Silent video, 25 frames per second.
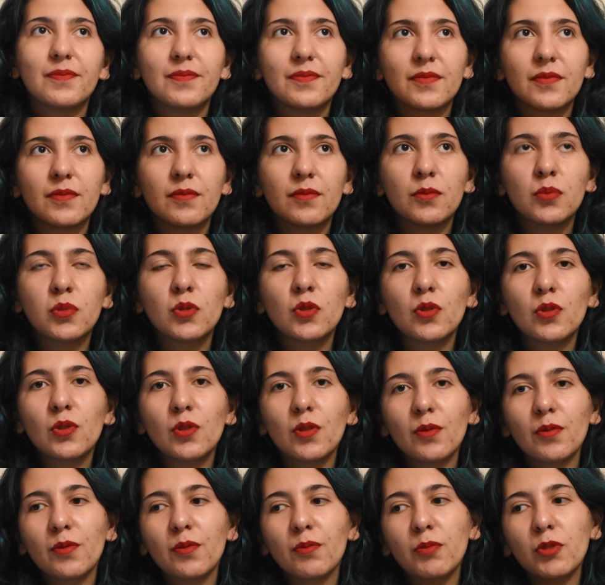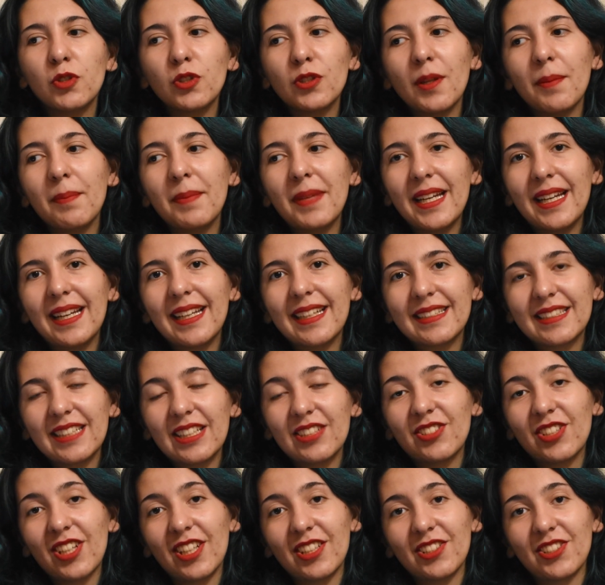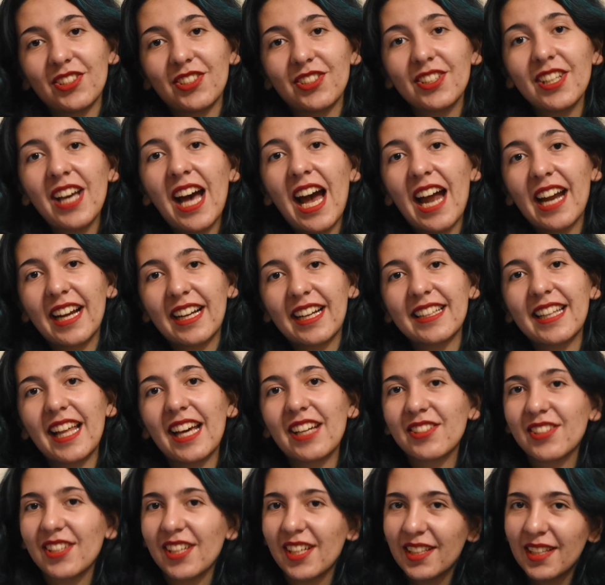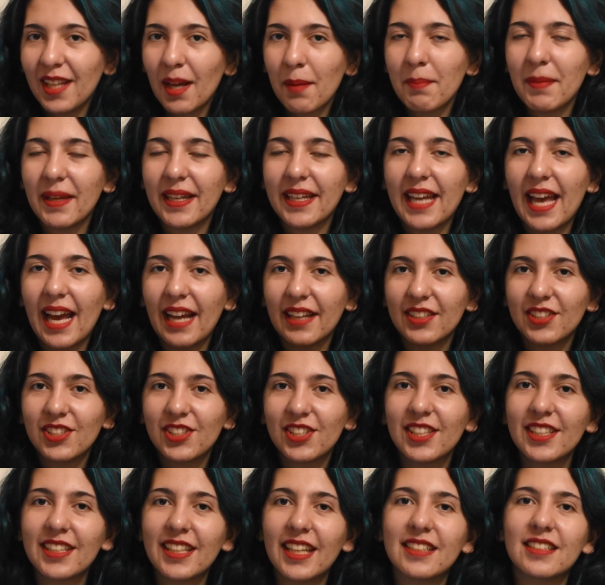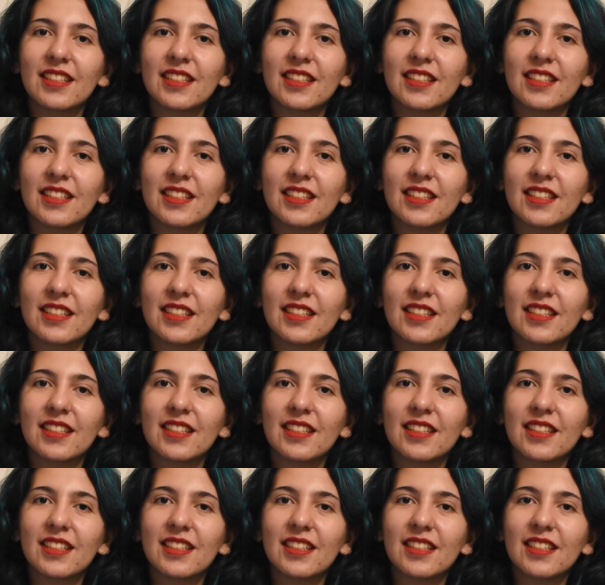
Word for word: bu burada birlikte çalıştığı arkadaşlarından biri yani şirkette